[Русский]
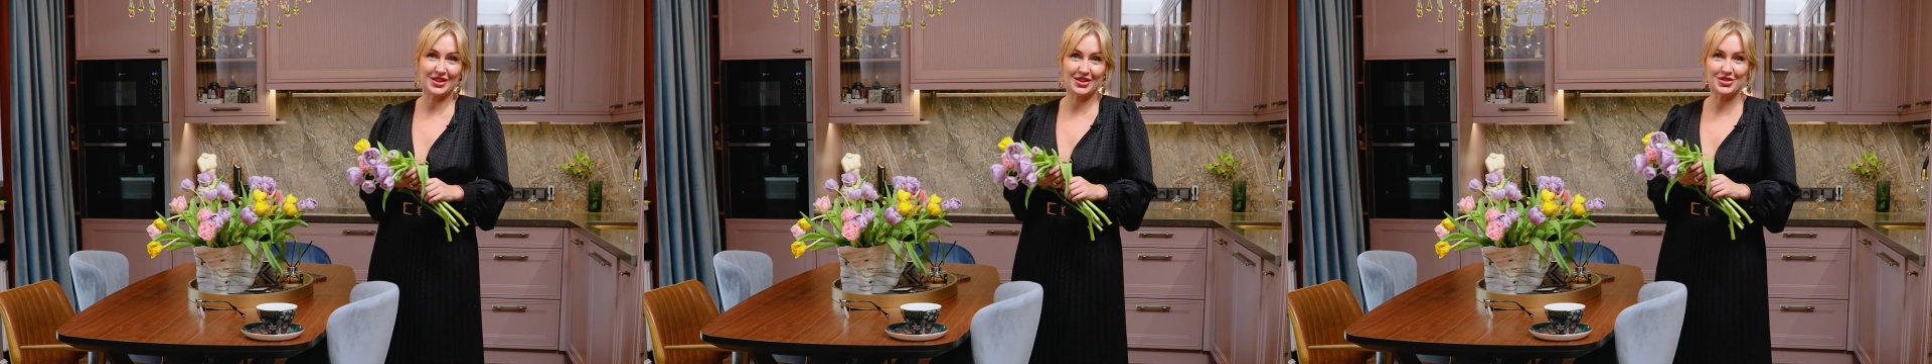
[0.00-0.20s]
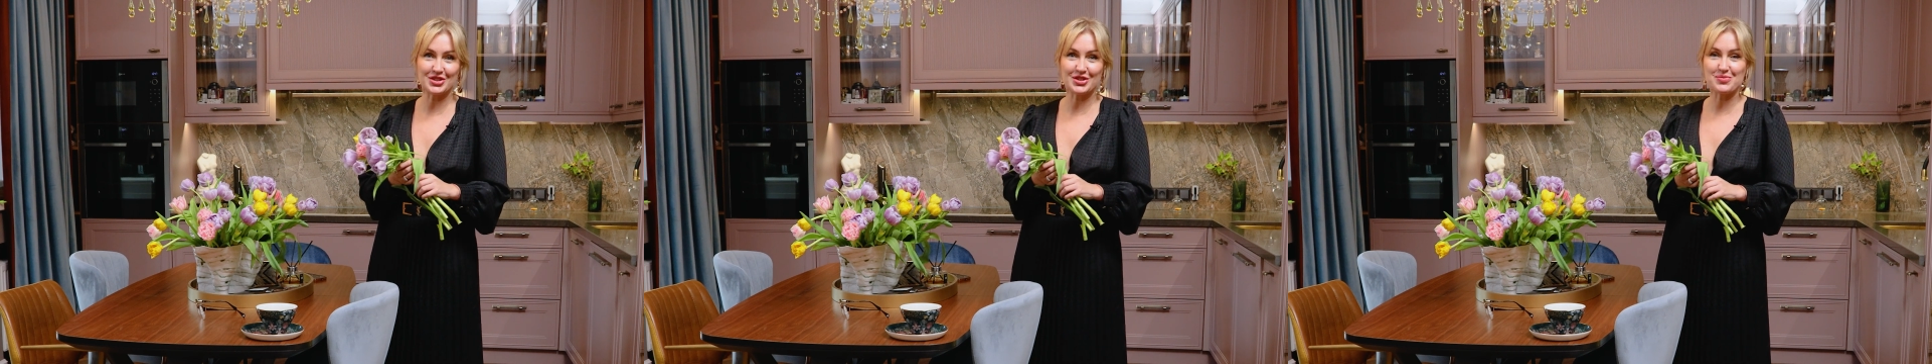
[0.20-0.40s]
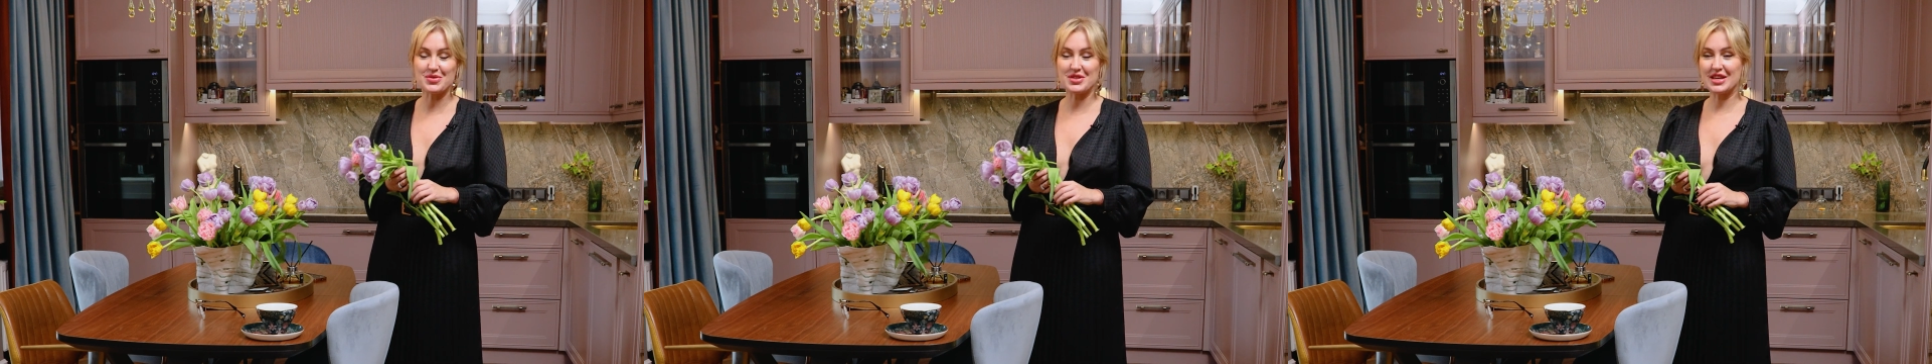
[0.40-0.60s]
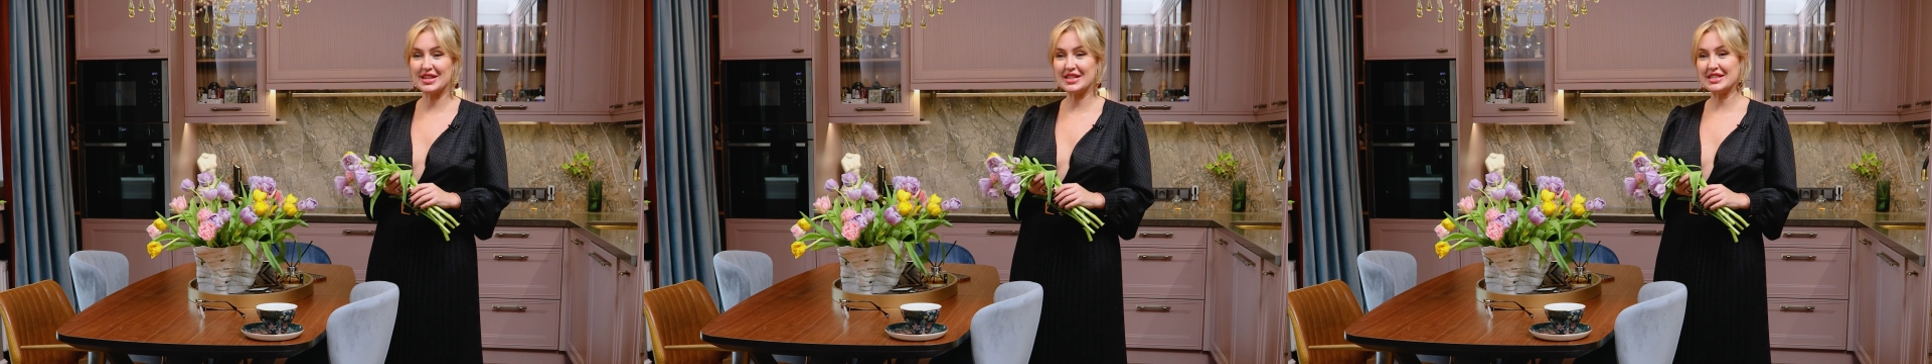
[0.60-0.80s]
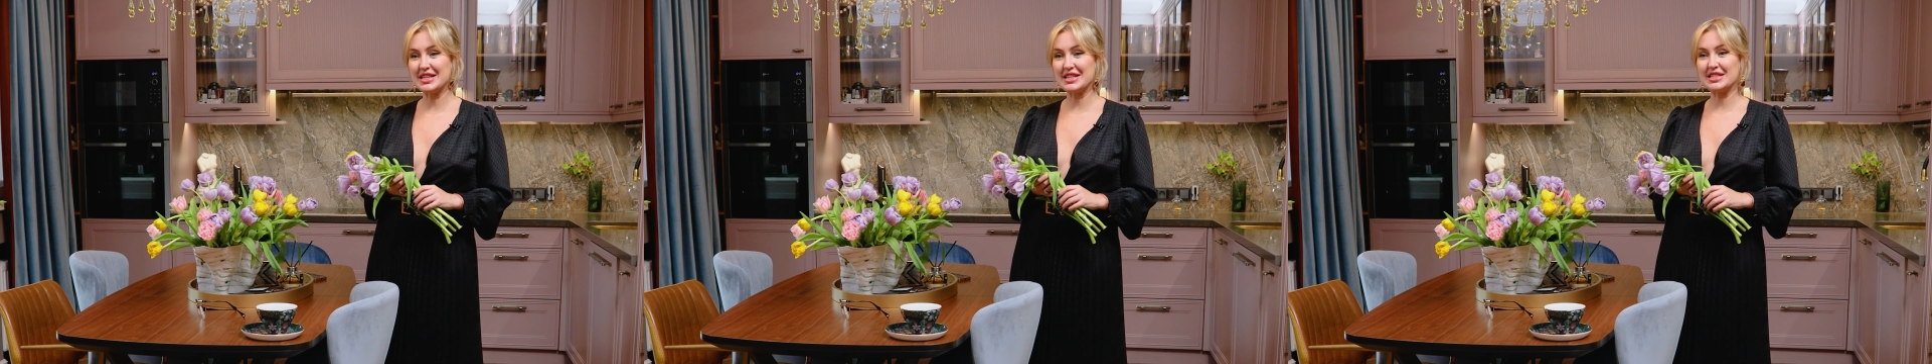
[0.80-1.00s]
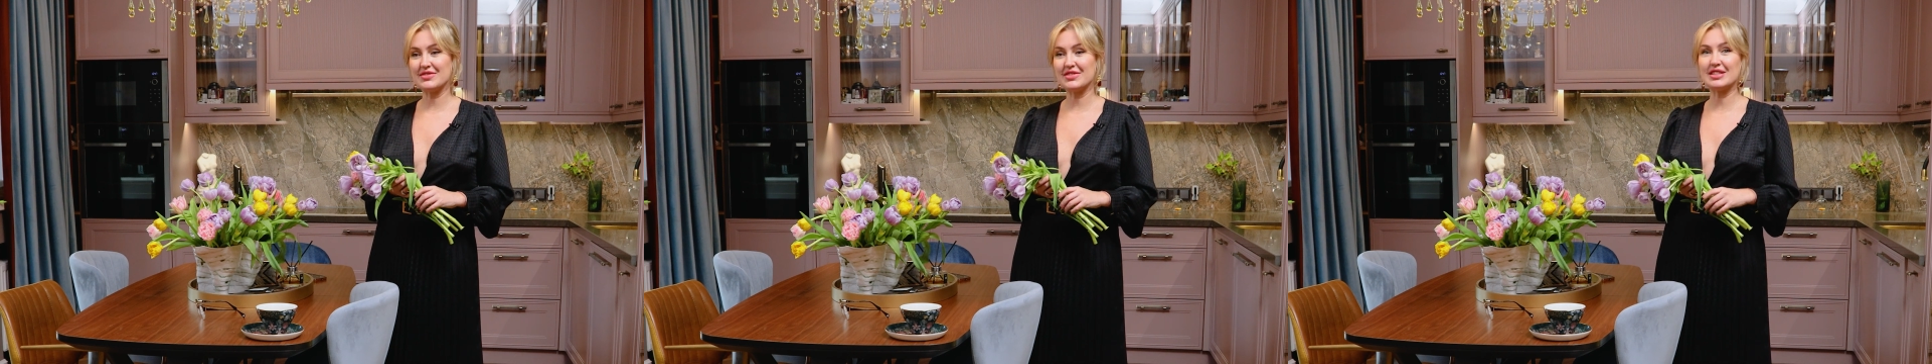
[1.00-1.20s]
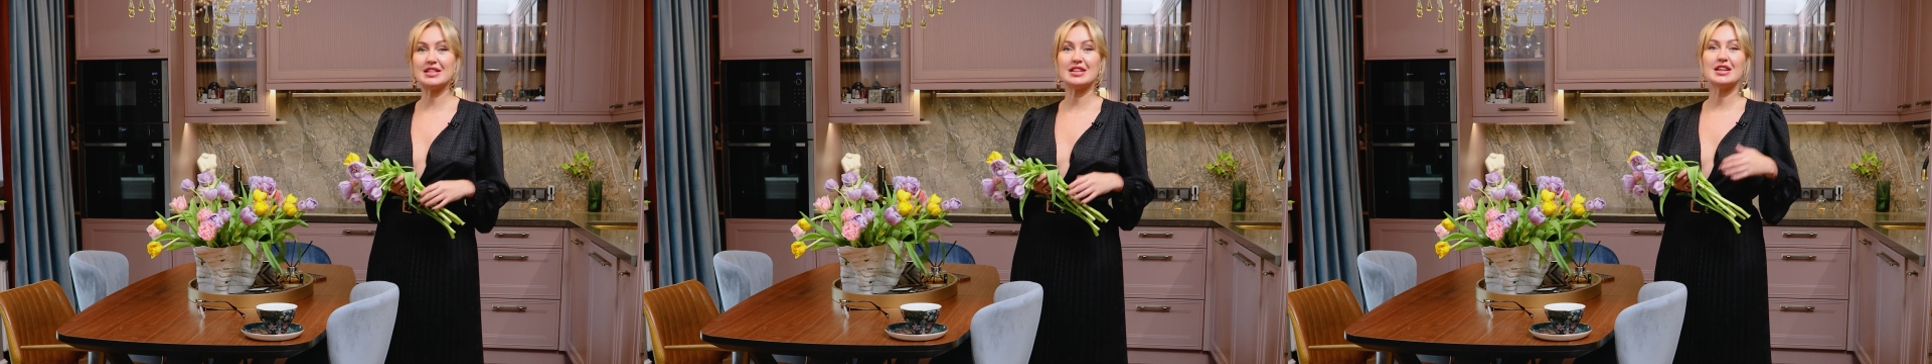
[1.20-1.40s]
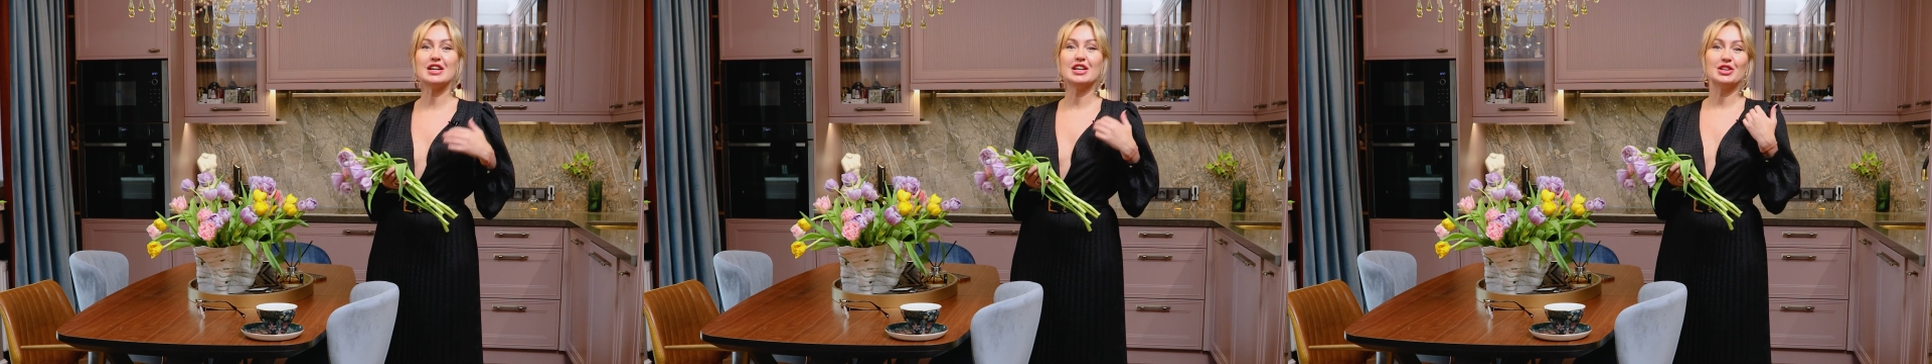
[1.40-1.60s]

нужно подарить ей цветы.